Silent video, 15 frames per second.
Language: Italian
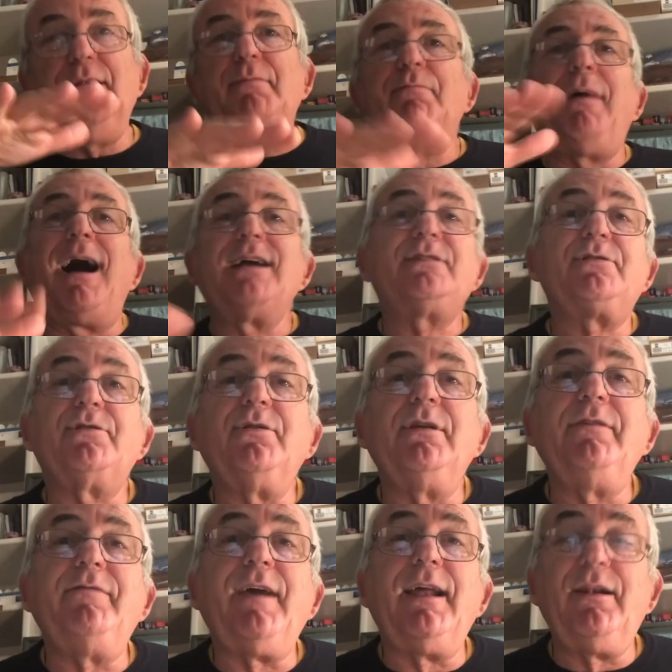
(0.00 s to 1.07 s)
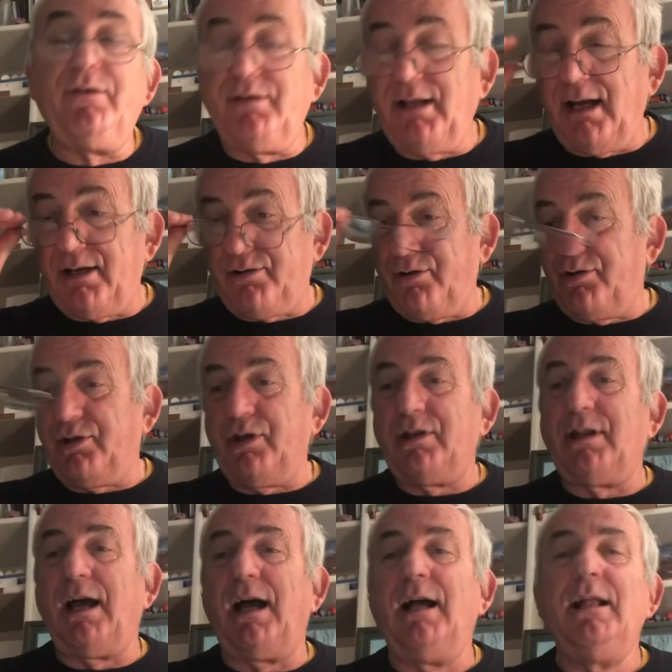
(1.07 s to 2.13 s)
basso livello della
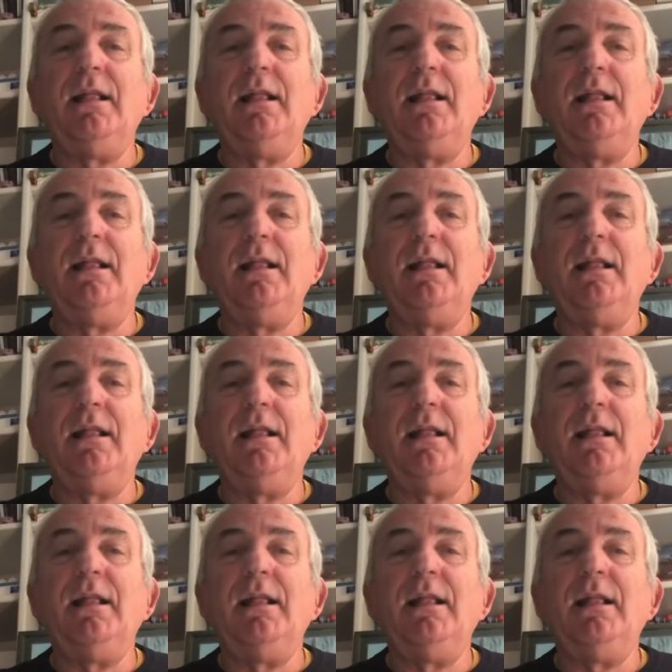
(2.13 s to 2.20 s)
società,